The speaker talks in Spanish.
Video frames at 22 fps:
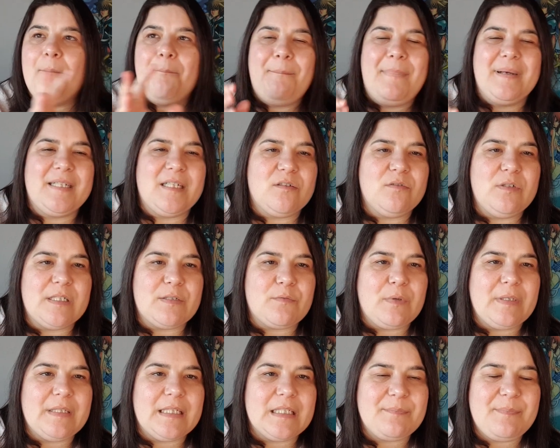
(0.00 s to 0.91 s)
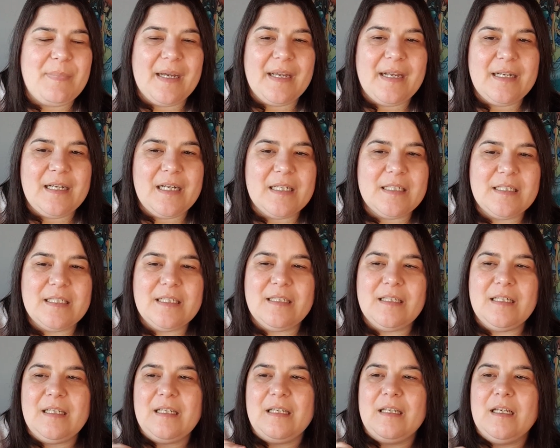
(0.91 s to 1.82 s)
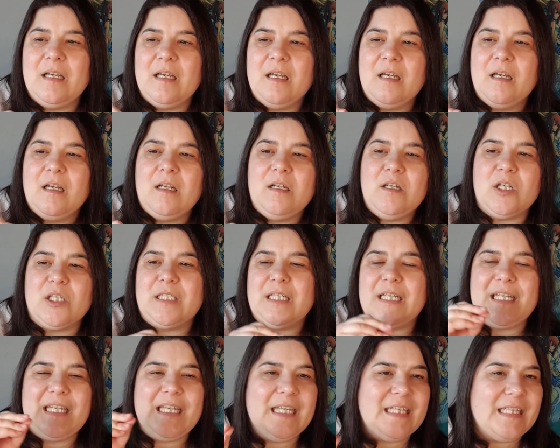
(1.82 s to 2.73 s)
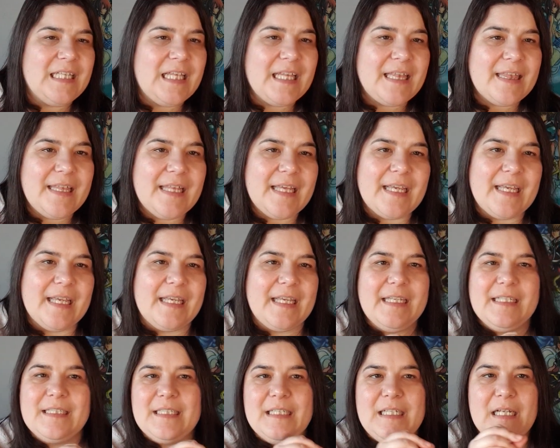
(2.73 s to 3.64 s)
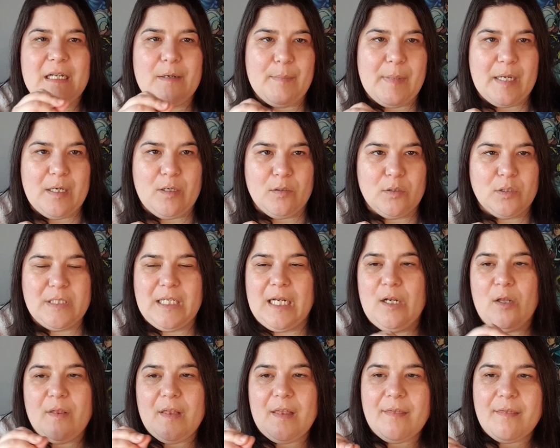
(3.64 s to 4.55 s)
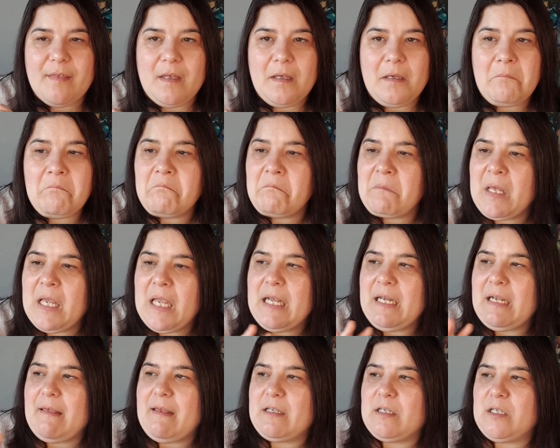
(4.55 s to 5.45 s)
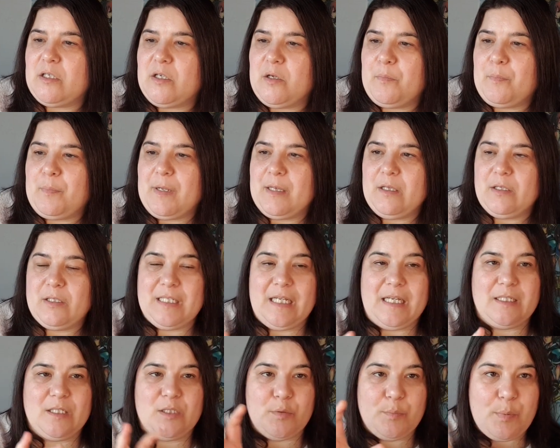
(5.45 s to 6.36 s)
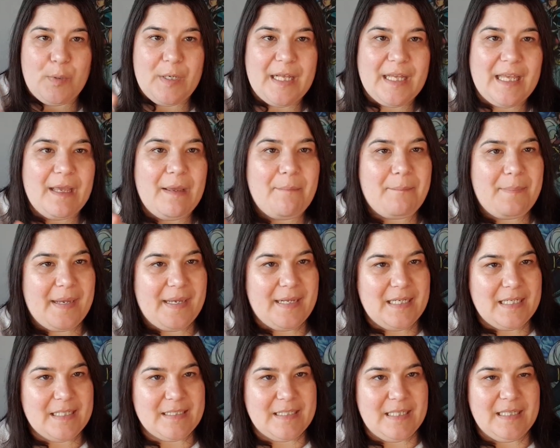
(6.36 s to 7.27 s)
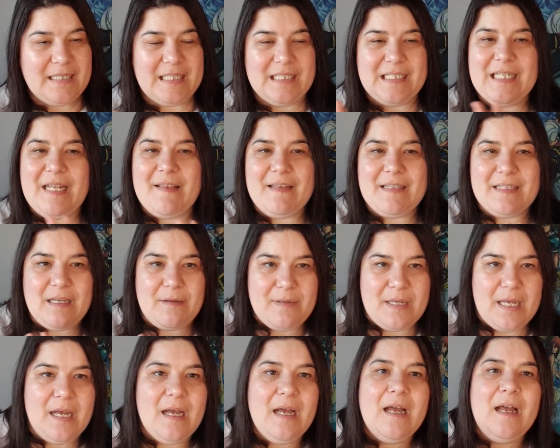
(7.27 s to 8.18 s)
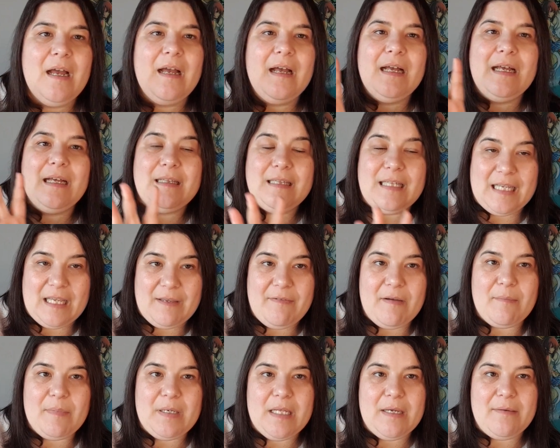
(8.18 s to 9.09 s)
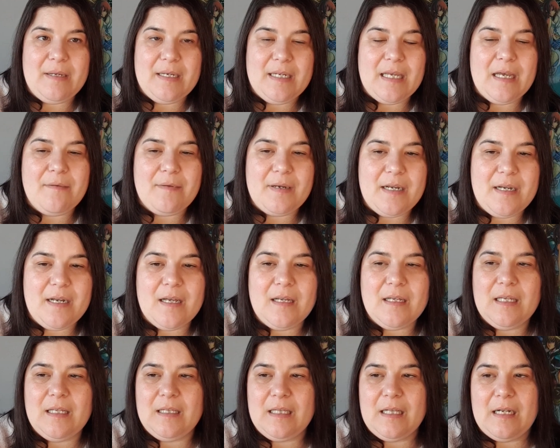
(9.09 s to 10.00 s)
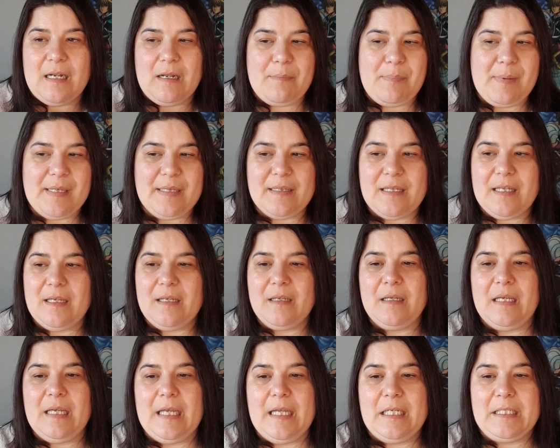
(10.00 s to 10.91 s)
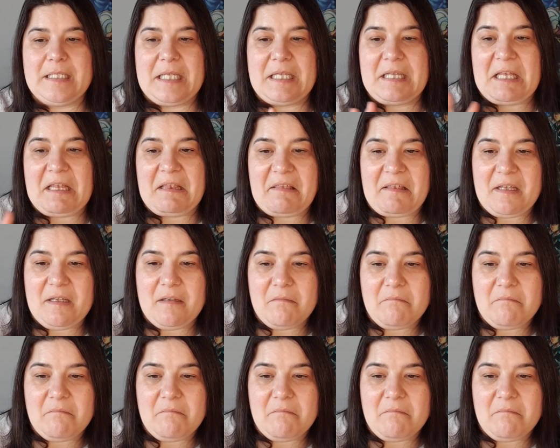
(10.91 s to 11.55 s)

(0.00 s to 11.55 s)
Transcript: pasas unas cuantas páginas y no sé quién dice que, es el hermano. O sea, lo dice y nadie se sorprende. O sea, se supone que páginas antes nadie sabía de qué familia venía Brena y de repente eh, se dice